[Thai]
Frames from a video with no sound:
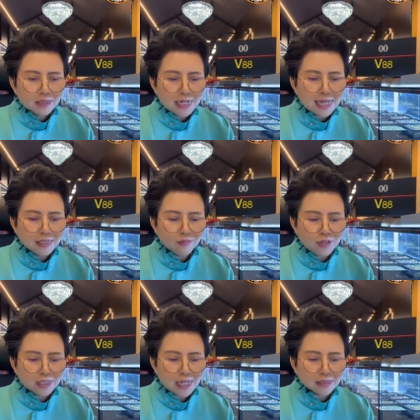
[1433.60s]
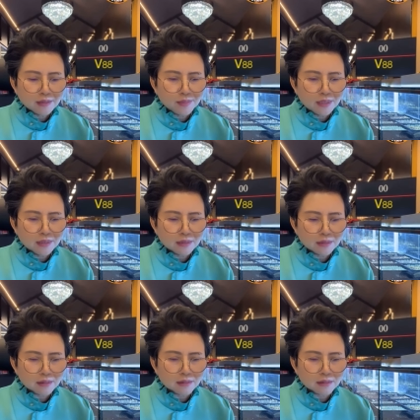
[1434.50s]
ร้านที่เวกัสใช่ไหม
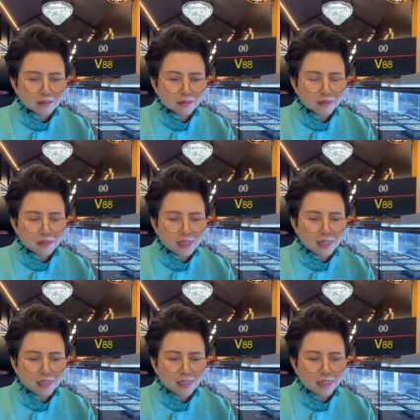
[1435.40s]
ไอ้